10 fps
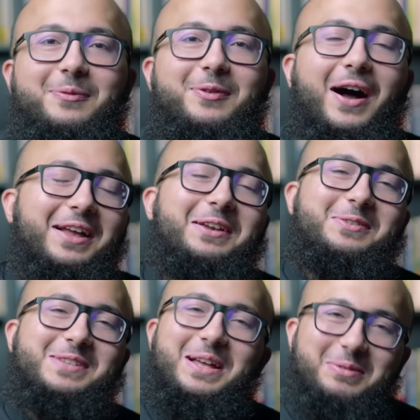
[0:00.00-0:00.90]
فاهلا
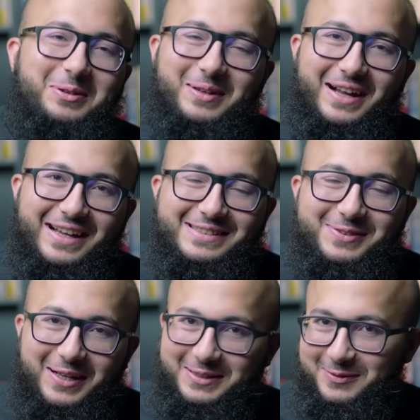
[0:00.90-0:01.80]
وسهلا بكم جايز في
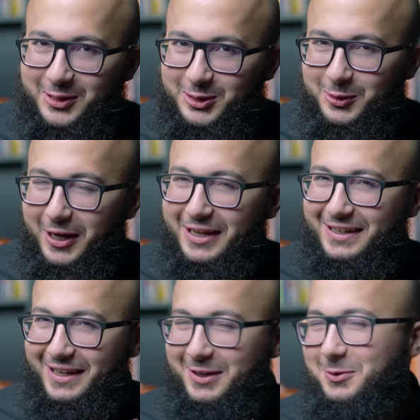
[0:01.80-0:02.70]
هذا الفيديو
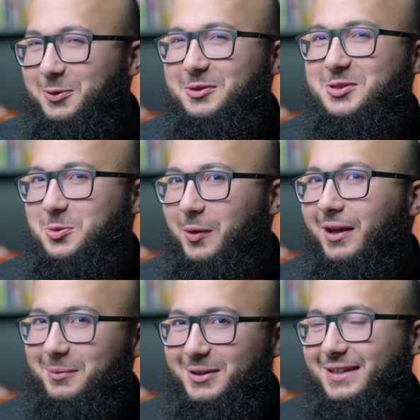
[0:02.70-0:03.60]
اللي حيكون
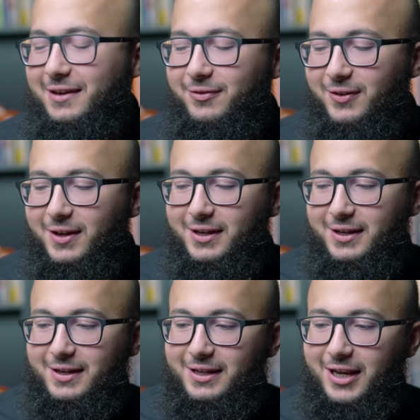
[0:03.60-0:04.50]
شويه مختلف
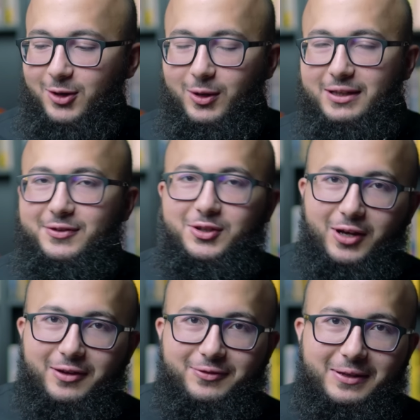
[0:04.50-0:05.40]
لانه هذا الفيديو
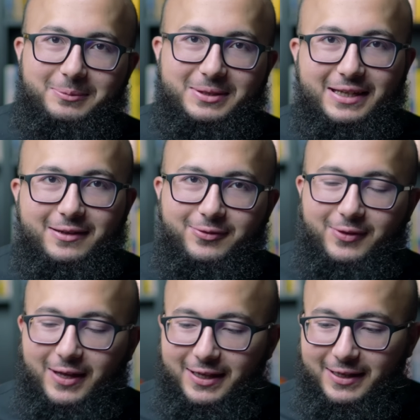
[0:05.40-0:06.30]
حرفيا بتكلم
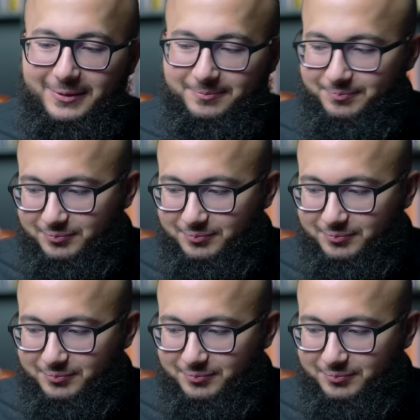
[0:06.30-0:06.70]
فيه على